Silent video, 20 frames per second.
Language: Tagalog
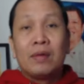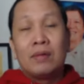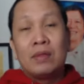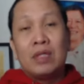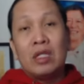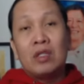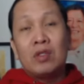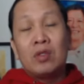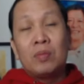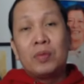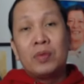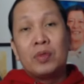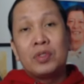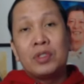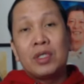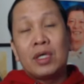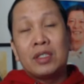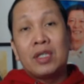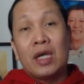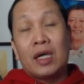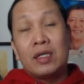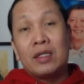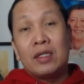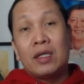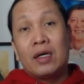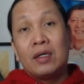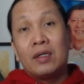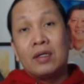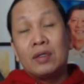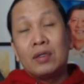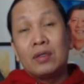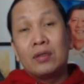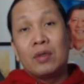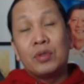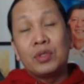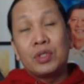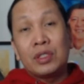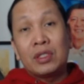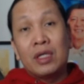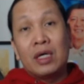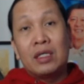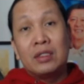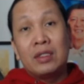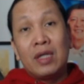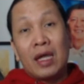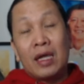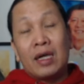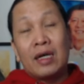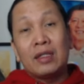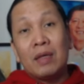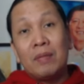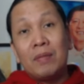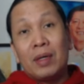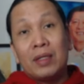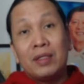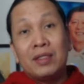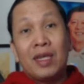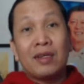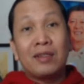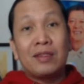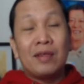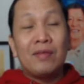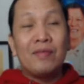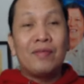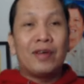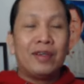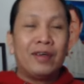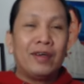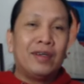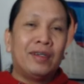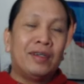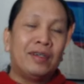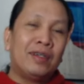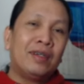dito po sa China Coast Guard. Negative adjective, ano?